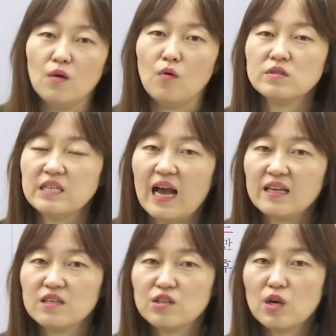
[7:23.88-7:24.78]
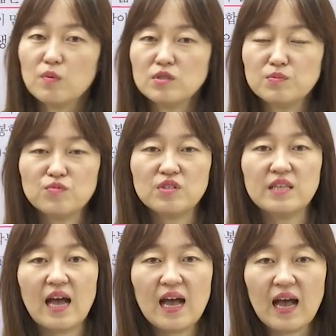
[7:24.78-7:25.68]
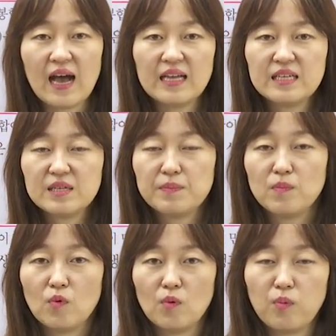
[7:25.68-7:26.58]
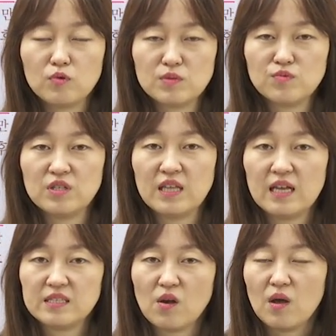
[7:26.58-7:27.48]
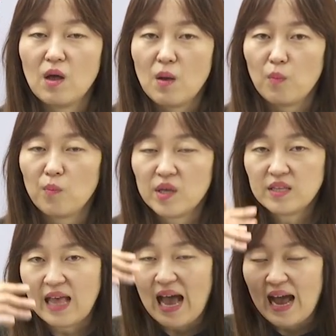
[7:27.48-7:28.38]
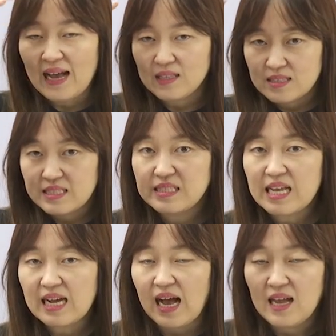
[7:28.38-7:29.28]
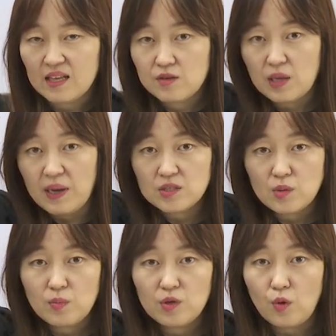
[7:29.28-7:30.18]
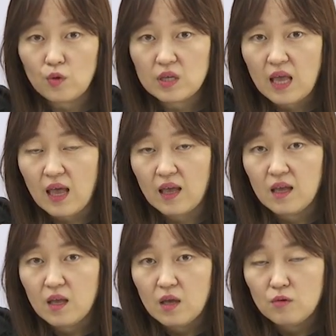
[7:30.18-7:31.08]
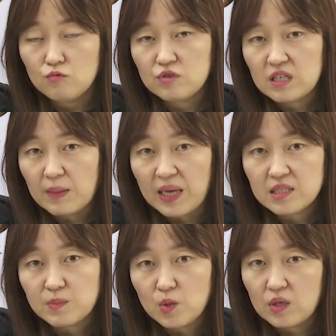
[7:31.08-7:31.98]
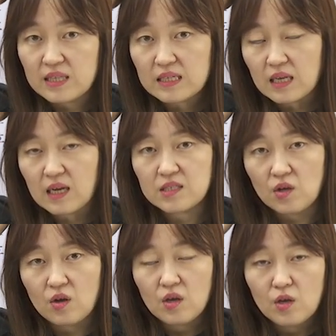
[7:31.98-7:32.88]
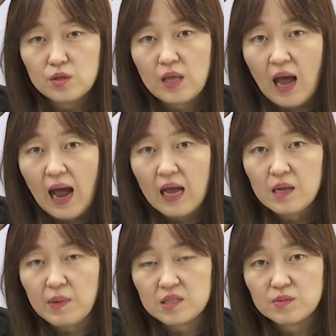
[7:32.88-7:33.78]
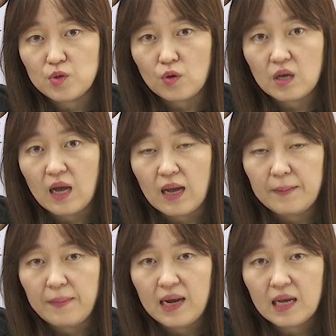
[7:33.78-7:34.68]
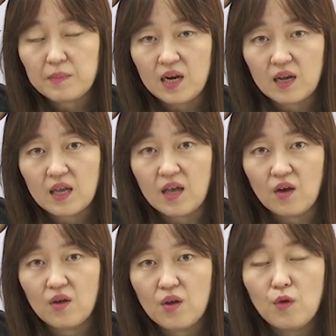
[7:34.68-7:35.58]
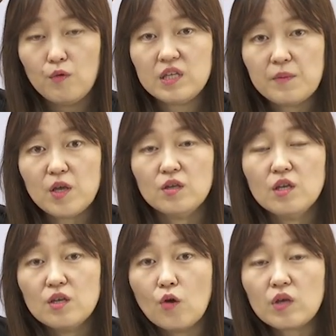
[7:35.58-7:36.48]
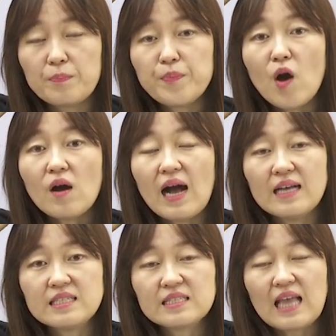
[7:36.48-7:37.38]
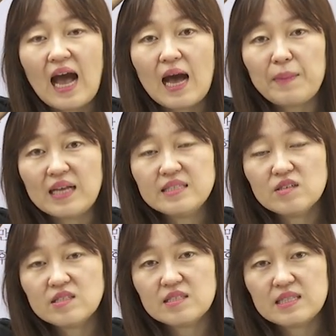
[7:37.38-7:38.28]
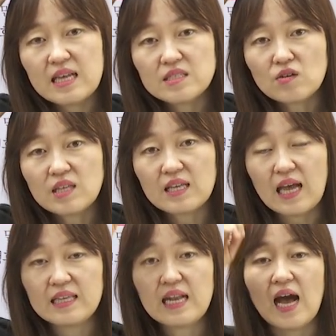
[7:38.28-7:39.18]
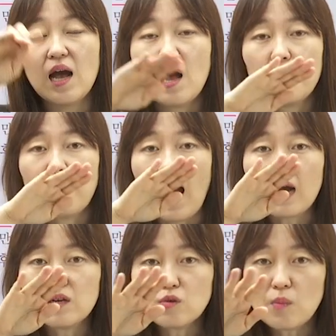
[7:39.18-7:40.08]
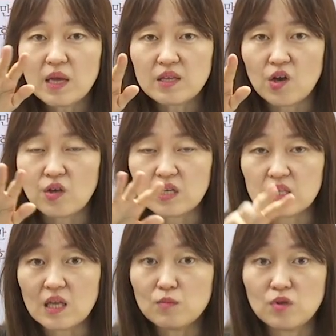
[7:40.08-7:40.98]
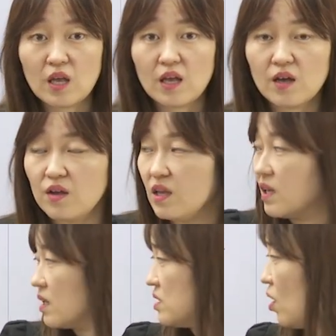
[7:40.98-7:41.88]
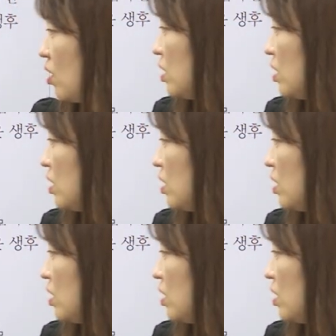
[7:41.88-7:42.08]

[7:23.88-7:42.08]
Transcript: 혹시 아이를 키워보신 분이나 아이를 뭐 보신 분이나 해서 보면은 신생아 이렇게 만져보면 여기에 우리가 만지면 여기 딱딱하죠. 근데 아이 만지면 여기가 말랑말랑해요. 왜냐하면 여기 뼈가 아직 다 만져 생성된 게 아니라 막으로만 되어 있기 때문이에요. 그래서